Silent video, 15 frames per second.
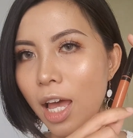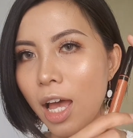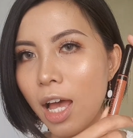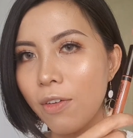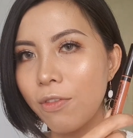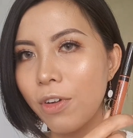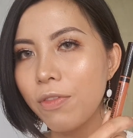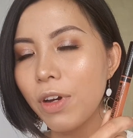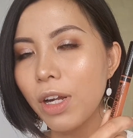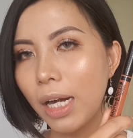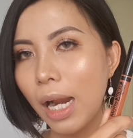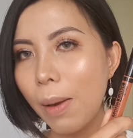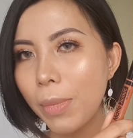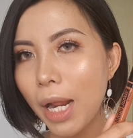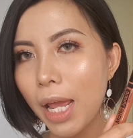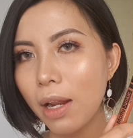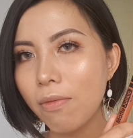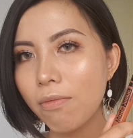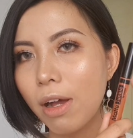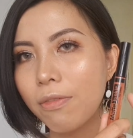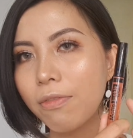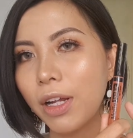với phần nắp đen và
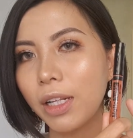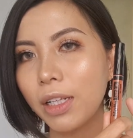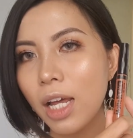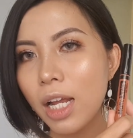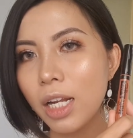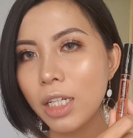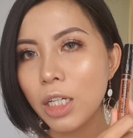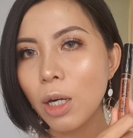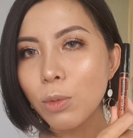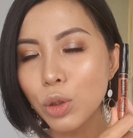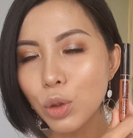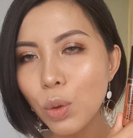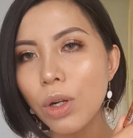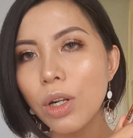phần thân trong suốt